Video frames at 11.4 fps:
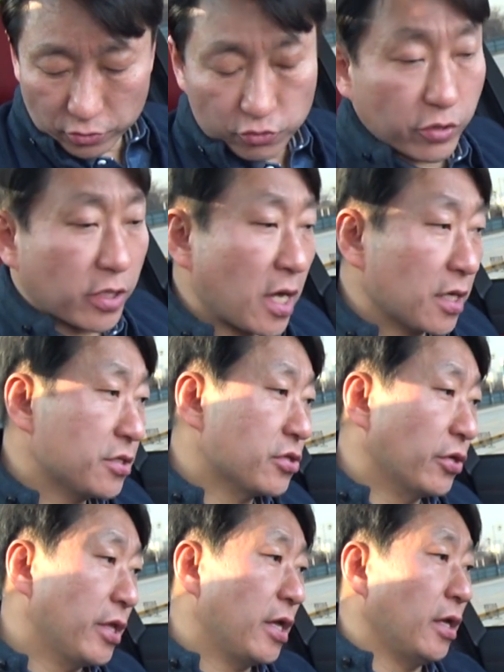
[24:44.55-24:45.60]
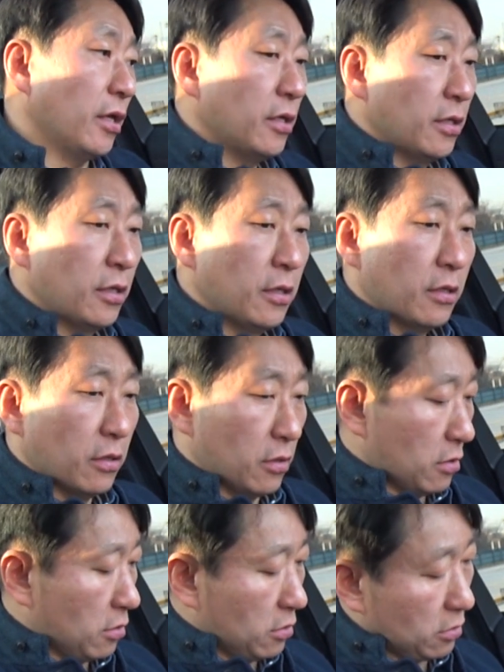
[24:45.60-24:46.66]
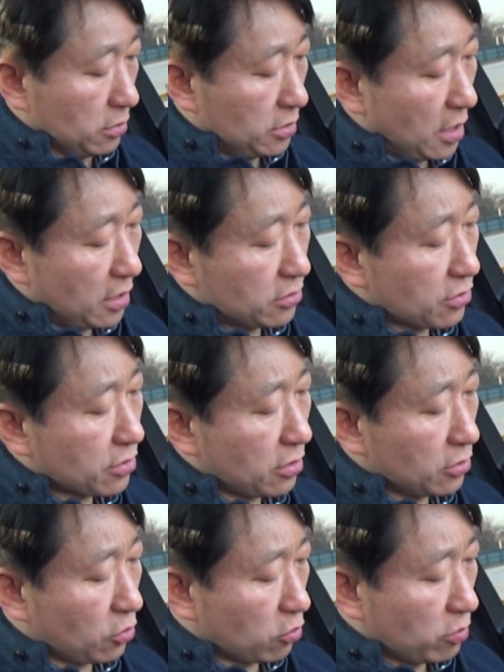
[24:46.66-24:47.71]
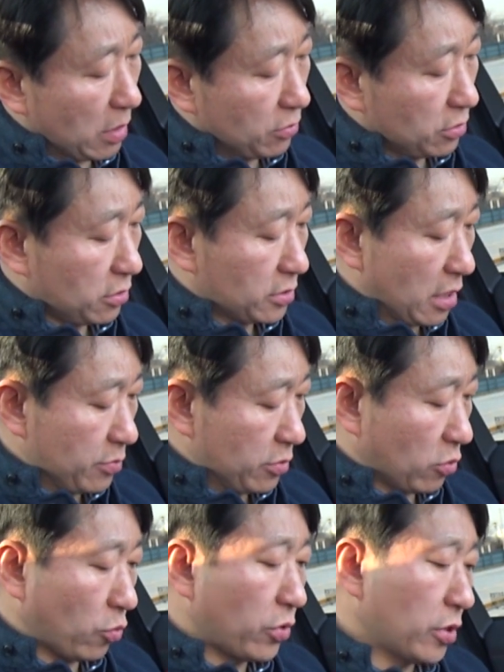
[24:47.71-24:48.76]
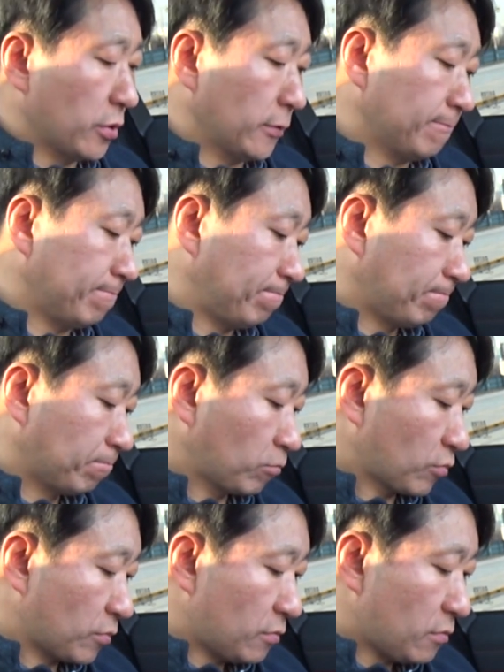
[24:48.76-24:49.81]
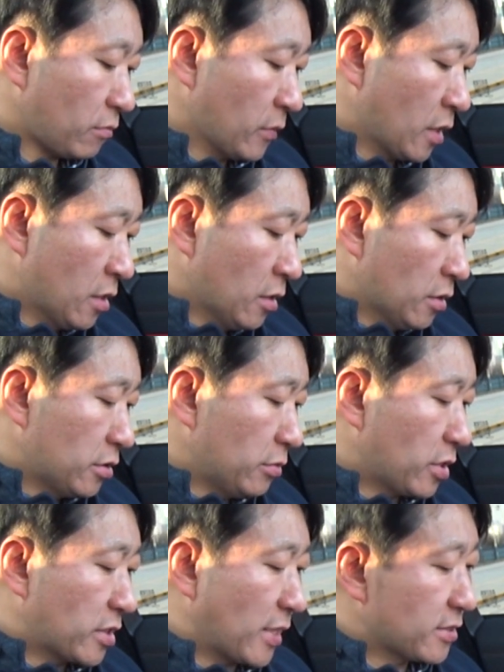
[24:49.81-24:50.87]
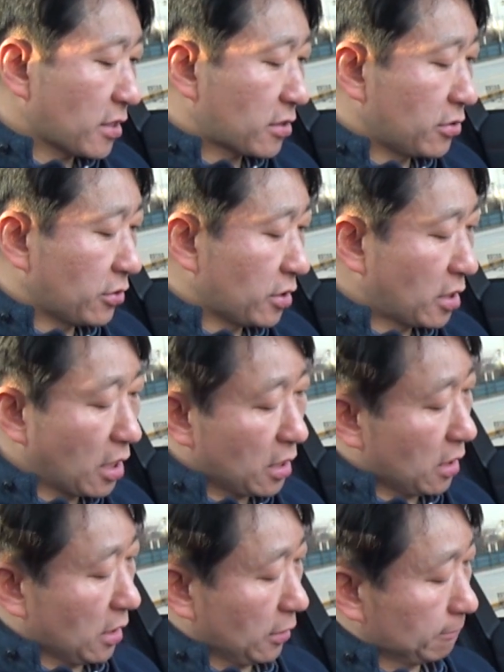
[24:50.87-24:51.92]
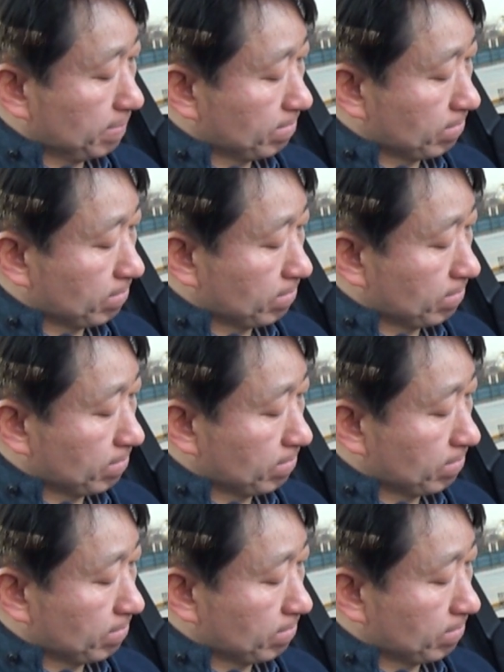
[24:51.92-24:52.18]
주행하기 전에 어, 차의 성격을 조금 한 번 더 살펴보면 지금 이게 차체 크기가